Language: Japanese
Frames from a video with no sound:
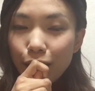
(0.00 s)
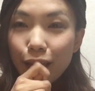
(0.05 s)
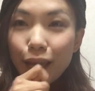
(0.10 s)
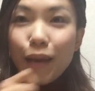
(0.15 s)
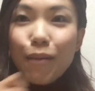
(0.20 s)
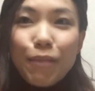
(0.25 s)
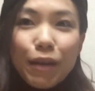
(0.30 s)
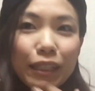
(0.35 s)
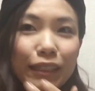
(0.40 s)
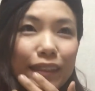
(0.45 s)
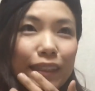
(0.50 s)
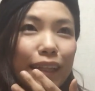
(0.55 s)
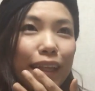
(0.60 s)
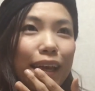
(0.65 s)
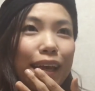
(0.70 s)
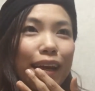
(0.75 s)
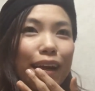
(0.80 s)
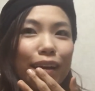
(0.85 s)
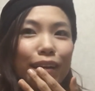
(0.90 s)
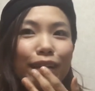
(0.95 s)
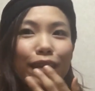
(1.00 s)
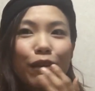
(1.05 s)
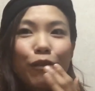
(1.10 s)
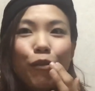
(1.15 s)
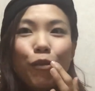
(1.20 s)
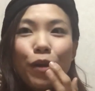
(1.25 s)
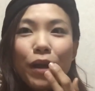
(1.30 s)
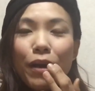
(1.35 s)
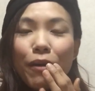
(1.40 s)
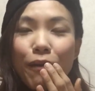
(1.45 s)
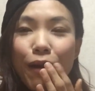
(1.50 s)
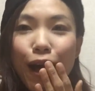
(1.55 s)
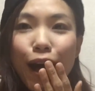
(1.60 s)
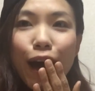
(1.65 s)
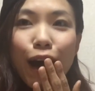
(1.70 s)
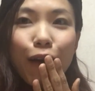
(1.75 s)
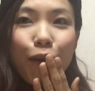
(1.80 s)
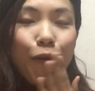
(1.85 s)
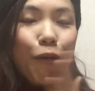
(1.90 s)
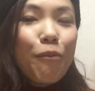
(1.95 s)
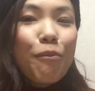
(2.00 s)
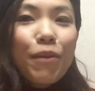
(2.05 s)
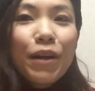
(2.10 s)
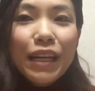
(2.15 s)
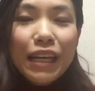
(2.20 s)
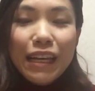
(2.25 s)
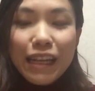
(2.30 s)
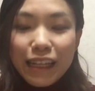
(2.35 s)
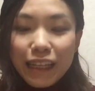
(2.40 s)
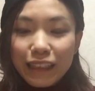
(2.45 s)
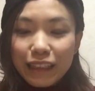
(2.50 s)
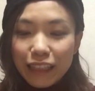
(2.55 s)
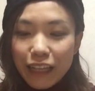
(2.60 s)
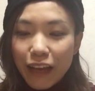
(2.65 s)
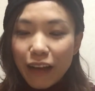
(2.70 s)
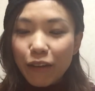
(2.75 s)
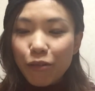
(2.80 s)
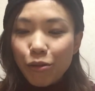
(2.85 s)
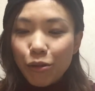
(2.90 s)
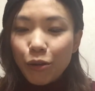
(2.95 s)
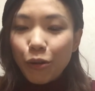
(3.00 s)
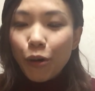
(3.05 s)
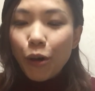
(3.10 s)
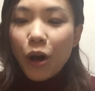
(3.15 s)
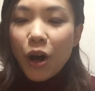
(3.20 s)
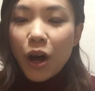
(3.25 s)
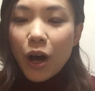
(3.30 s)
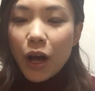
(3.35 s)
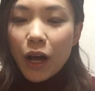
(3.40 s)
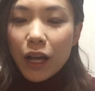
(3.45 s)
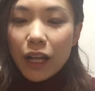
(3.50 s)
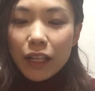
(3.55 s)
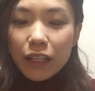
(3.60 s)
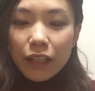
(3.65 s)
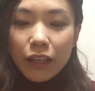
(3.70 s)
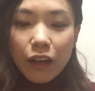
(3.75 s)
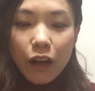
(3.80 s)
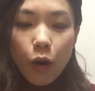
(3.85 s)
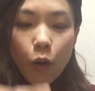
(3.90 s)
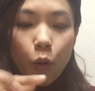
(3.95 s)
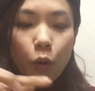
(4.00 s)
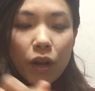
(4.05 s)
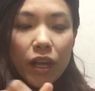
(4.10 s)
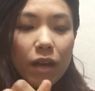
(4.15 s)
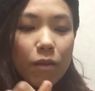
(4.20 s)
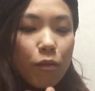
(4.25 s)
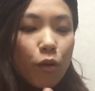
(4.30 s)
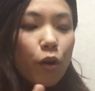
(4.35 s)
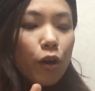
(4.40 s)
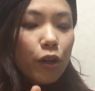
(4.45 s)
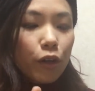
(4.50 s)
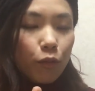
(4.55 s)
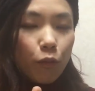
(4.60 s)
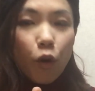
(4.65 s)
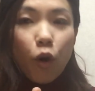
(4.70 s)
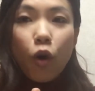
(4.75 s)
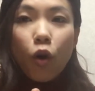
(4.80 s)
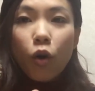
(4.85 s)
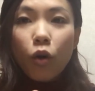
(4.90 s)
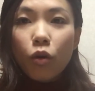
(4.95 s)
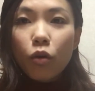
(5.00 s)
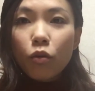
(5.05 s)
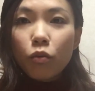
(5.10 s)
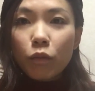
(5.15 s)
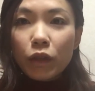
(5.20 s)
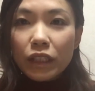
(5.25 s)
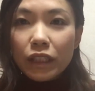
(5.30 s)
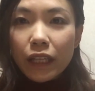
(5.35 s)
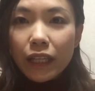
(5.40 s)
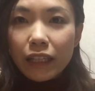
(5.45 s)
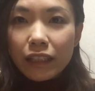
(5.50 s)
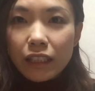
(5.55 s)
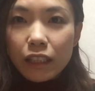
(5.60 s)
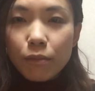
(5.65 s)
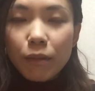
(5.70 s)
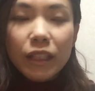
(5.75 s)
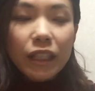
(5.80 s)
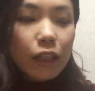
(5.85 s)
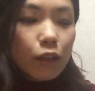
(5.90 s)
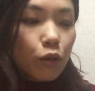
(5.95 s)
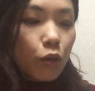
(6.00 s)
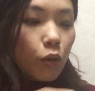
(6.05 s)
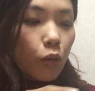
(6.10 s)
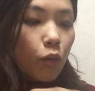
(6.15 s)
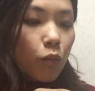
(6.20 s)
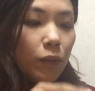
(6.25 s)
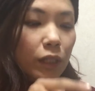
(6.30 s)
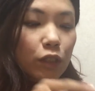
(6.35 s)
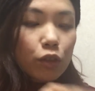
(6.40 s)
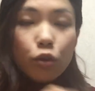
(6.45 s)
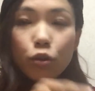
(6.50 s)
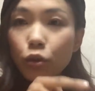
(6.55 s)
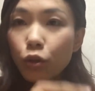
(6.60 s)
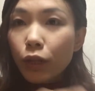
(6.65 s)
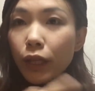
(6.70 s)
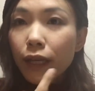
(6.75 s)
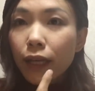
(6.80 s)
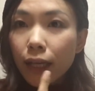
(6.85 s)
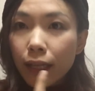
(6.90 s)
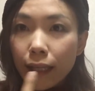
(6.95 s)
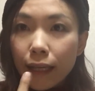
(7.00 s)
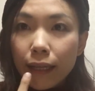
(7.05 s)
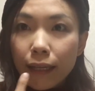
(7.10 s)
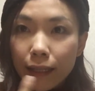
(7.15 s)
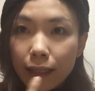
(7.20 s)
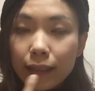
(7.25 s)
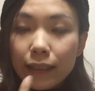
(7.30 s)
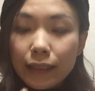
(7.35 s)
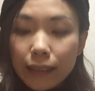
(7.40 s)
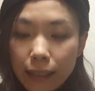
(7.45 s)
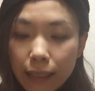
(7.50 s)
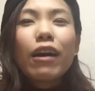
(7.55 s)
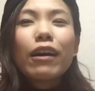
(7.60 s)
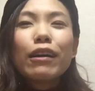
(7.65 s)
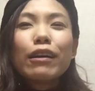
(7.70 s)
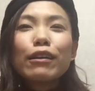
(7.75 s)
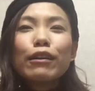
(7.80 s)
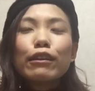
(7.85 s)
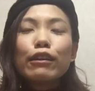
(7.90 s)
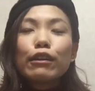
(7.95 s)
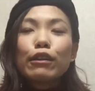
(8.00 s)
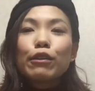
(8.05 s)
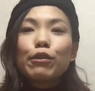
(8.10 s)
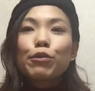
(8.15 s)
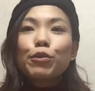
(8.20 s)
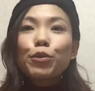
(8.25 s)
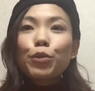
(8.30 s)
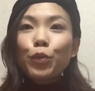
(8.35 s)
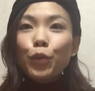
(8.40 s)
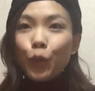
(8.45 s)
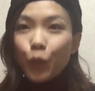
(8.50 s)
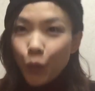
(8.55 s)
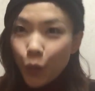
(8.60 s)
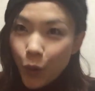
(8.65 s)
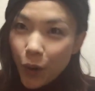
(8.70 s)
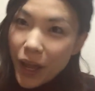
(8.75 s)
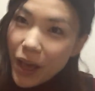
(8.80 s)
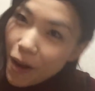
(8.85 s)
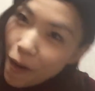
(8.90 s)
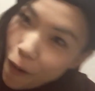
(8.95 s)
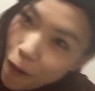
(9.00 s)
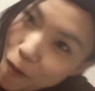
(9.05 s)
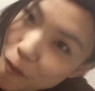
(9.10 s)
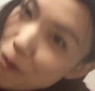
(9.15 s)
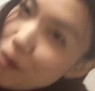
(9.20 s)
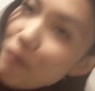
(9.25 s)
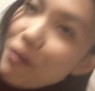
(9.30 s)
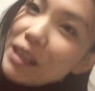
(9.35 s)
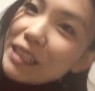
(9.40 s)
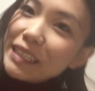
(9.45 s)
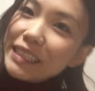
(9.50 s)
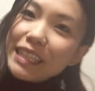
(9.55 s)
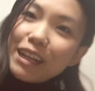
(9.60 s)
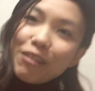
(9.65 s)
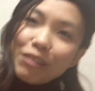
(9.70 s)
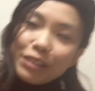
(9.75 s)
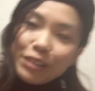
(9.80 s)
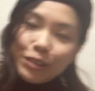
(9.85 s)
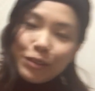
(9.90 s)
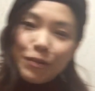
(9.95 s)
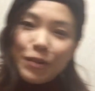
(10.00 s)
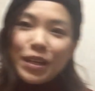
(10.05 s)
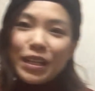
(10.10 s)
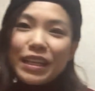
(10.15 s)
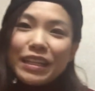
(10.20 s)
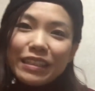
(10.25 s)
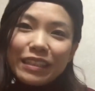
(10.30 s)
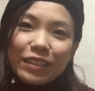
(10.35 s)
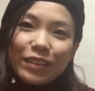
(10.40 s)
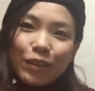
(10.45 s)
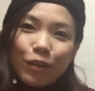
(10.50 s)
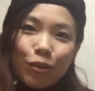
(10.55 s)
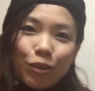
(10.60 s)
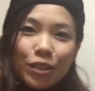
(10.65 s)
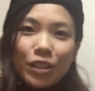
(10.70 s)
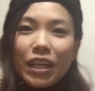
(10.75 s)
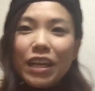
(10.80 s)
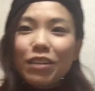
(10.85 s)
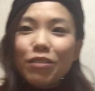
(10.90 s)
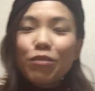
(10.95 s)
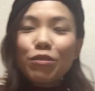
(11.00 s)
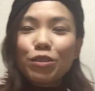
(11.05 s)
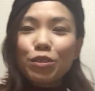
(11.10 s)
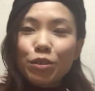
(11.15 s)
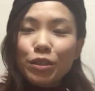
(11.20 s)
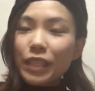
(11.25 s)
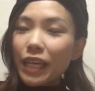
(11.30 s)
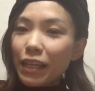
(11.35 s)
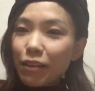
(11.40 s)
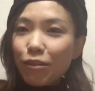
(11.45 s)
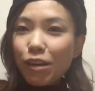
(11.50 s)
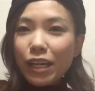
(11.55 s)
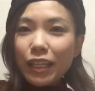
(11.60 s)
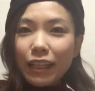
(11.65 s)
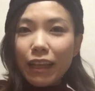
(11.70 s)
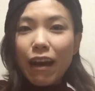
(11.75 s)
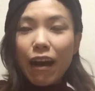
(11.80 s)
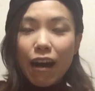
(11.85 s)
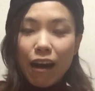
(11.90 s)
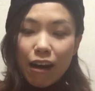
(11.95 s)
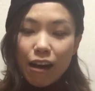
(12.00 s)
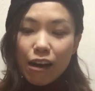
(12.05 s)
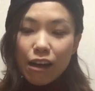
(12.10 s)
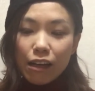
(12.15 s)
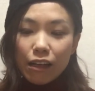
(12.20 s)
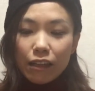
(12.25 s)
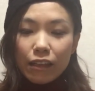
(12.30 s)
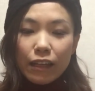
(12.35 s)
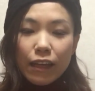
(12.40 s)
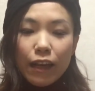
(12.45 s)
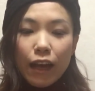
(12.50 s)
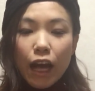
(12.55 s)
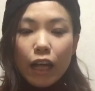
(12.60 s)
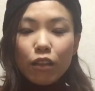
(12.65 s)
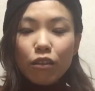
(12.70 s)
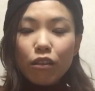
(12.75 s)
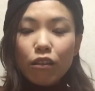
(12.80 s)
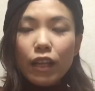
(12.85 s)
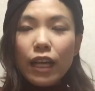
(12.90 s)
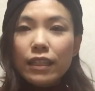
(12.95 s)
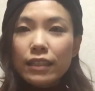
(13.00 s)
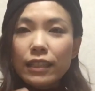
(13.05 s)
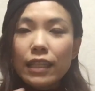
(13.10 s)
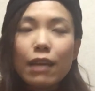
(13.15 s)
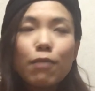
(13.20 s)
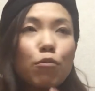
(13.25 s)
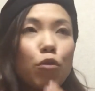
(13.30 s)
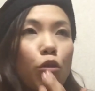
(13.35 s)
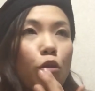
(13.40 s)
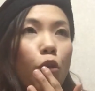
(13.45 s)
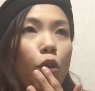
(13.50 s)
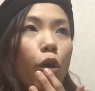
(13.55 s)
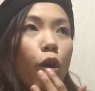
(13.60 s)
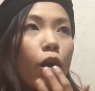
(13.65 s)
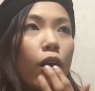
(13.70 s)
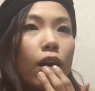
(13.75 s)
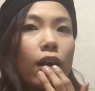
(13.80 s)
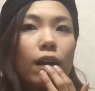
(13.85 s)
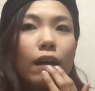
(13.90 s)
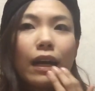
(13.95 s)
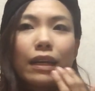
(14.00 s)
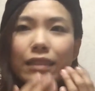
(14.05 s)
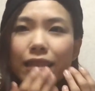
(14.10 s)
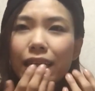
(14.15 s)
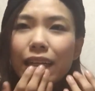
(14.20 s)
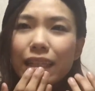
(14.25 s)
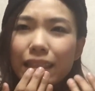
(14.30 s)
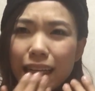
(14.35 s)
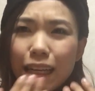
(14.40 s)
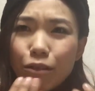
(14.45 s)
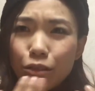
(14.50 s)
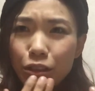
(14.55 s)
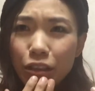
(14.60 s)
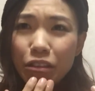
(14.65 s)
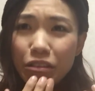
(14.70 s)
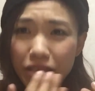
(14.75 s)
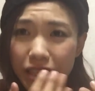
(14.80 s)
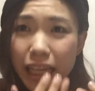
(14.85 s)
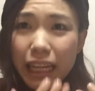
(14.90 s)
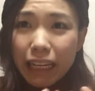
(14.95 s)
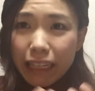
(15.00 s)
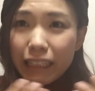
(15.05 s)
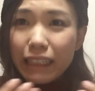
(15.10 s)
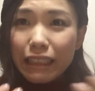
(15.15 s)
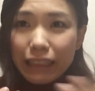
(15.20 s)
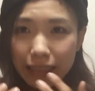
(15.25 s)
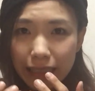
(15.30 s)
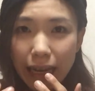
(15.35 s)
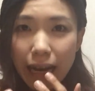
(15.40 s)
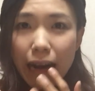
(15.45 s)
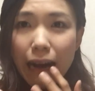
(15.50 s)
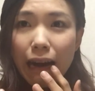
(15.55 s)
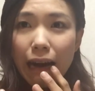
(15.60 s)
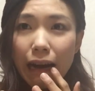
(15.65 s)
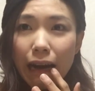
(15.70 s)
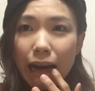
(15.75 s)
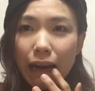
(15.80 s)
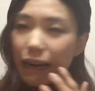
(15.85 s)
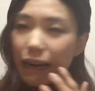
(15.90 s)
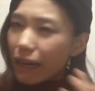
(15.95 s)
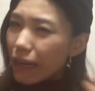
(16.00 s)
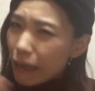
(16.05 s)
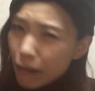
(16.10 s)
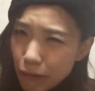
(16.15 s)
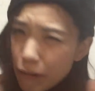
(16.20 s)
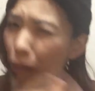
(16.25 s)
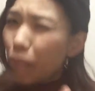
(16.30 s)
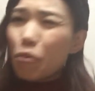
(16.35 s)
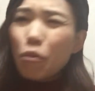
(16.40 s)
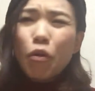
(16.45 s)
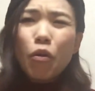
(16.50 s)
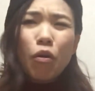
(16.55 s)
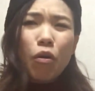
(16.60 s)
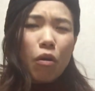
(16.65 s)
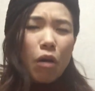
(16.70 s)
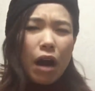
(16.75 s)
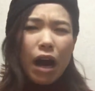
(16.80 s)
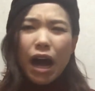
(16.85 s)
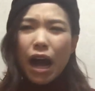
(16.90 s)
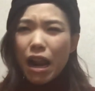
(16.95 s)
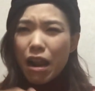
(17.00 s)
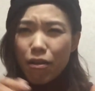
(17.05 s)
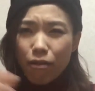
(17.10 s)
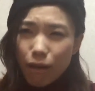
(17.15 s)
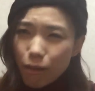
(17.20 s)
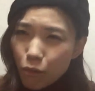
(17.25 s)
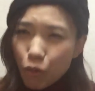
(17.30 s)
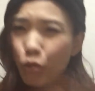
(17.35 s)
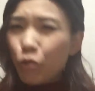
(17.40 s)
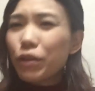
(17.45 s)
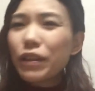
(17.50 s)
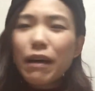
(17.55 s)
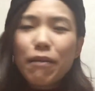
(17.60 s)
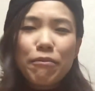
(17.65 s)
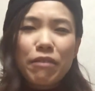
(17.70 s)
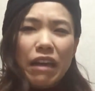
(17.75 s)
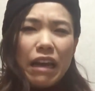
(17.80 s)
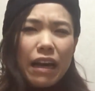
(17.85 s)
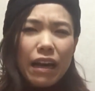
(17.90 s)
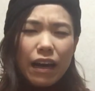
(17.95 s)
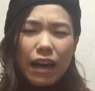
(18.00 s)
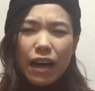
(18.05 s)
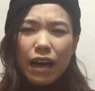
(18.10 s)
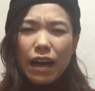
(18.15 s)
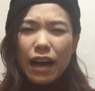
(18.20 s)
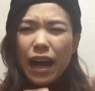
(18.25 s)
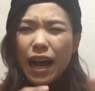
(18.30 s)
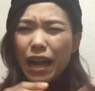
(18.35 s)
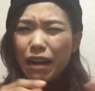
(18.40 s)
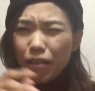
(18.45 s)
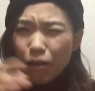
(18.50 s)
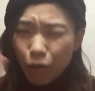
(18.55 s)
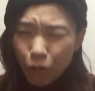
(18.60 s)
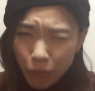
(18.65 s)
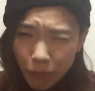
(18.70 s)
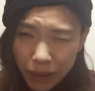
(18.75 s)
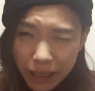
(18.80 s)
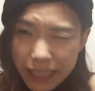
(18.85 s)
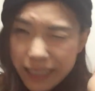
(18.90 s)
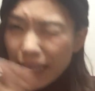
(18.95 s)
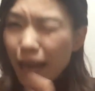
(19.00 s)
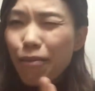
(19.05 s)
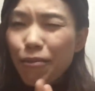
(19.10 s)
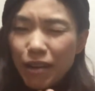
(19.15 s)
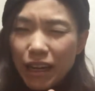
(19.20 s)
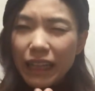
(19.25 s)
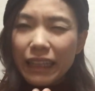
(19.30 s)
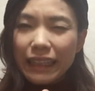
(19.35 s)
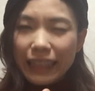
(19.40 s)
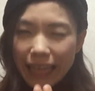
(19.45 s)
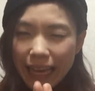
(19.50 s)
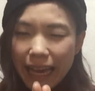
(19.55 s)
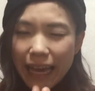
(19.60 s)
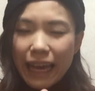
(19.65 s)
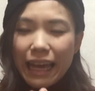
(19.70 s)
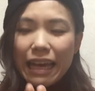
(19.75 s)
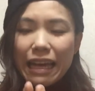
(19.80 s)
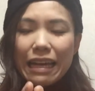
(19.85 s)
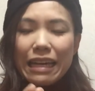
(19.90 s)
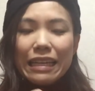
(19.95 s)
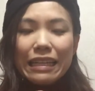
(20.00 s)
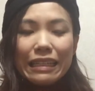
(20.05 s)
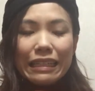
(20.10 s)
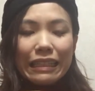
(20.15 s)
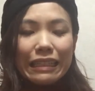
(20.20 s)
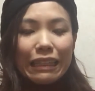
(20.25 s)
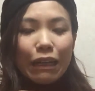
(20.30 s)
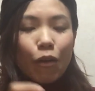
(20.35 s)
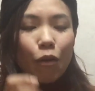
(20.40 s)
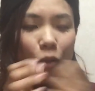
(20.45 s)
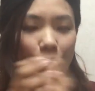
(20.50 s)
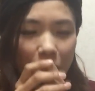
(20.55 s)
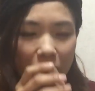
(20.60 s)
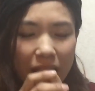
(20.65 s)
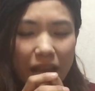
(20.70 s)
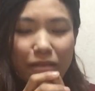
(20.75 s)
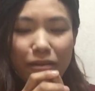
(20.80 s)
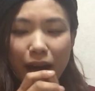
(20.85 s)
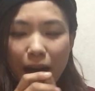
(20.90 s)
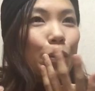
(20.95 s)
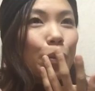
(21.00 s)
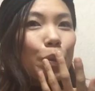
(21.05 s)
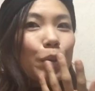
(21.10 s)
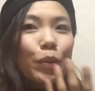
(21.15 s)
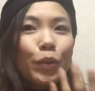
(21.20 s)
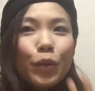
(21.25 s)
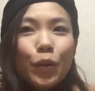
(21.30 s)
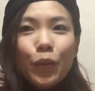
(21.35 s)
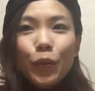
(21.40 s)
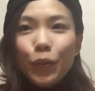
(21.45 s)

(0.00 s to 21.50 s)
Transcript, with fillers: えめっちゃ大発見これはほんまにいいですねこのなんかオリーブオイルもむっちゃ出してしまったけどほんまちょっとだけでいいしこれほんまめっちゃおすすめです女の女性の方であと男性もこうカサカサの人いるじゃないですかではもうあれはもうダメあらほんまにダメなんでいやこれはこの